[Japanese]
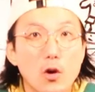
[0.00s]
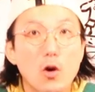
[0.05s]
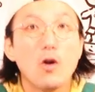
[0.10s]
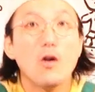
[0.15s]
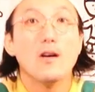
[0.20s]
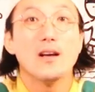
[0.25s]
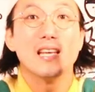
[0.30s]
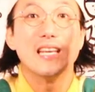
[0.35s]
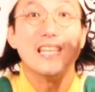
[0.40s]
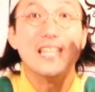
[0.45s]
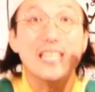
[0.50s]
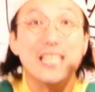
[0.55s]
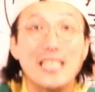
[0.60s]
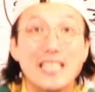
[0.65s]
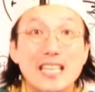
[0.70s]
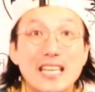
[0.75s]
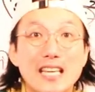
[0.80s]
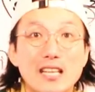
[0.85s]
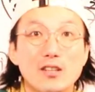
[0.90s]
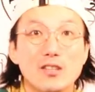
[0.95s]
の生
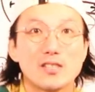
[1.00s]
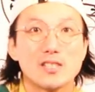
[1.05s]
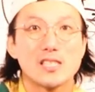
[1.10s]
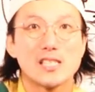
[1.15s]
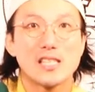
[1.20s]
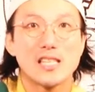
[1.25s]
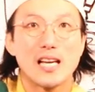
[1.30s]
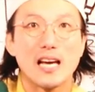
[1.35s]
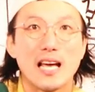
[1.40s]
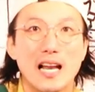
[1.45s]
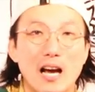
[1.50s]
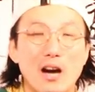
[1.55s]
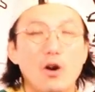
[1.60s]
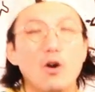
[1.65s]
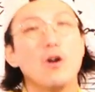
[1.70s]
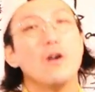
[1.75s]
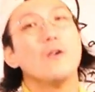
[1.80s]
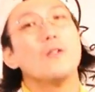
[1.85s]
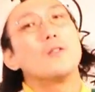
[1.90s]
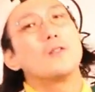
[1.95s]
きる力を